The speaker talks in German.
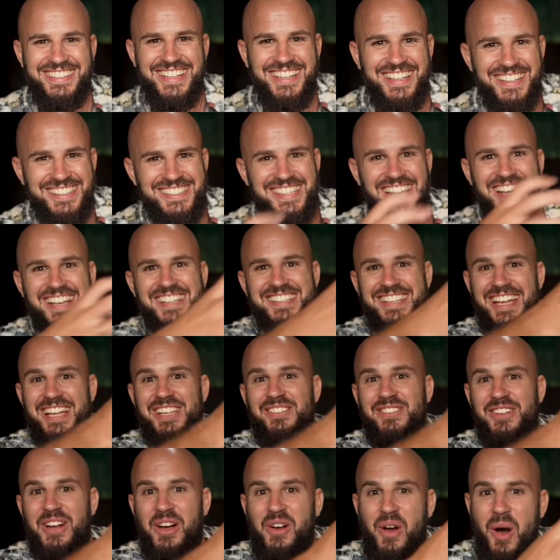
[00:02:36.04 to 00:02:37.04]
das heißt,
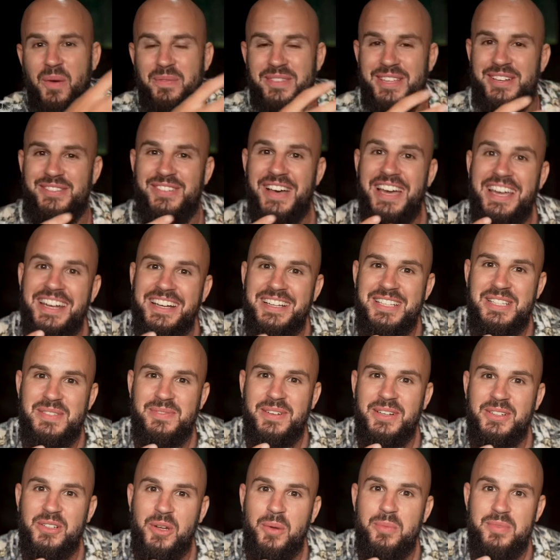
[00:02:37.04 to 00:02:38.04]
entweder kommt der
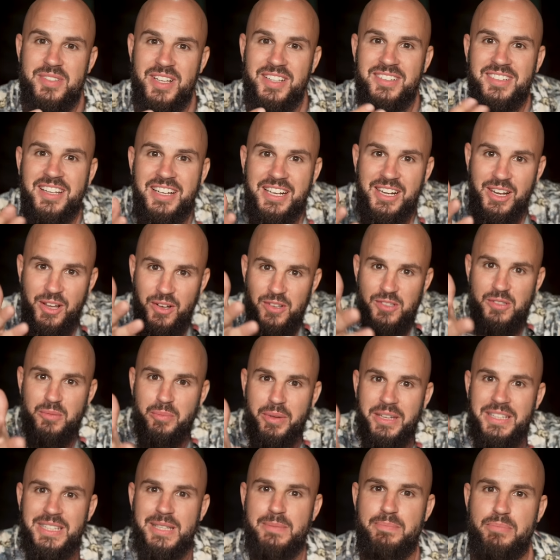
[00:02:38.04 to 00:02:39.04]
Weihnachtsmann, kommt Santa Claus und
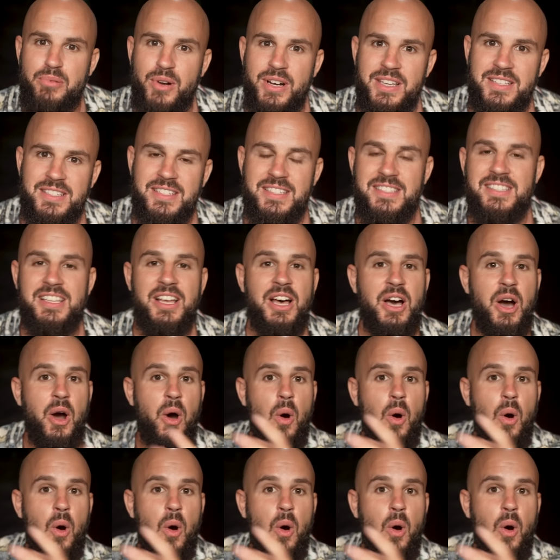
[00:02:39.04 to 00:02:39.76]
bringt dir Presents,